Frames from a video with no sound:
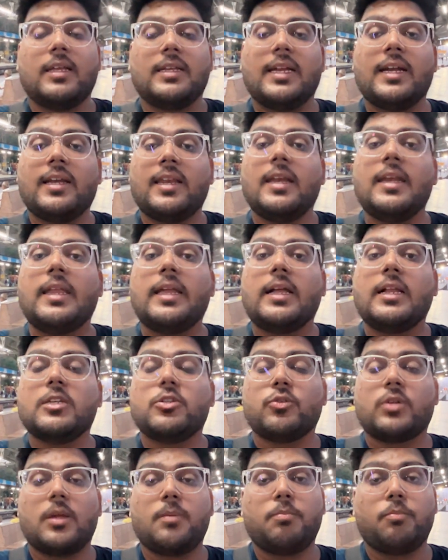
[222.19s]
ये ट्रेन निकल
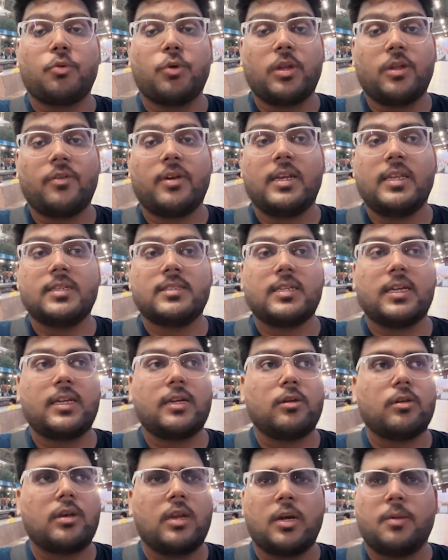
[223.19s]
चुकी है बोरीवली से
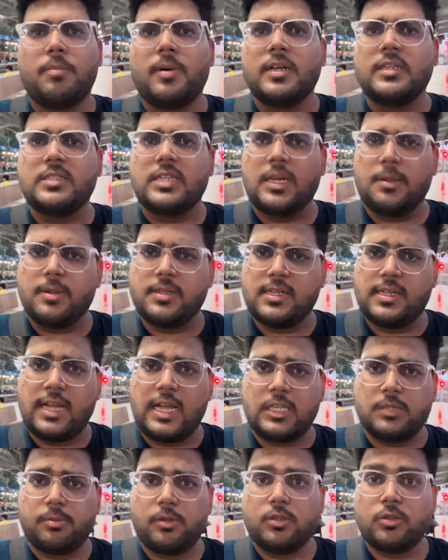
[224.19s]
लगभग छः बजे के
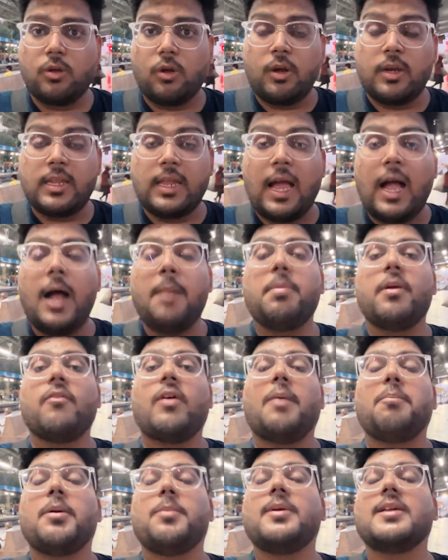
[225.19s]
आसपास और यहाँ पे
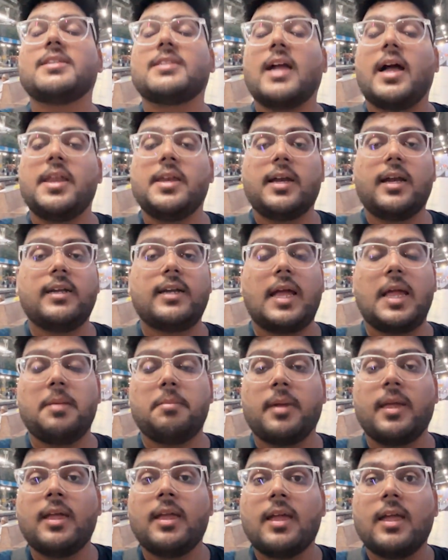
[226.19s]
वापस भी इसका आने का
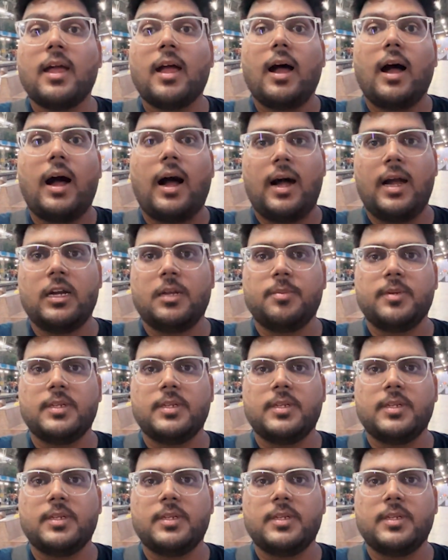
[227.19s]
टाइम है आठ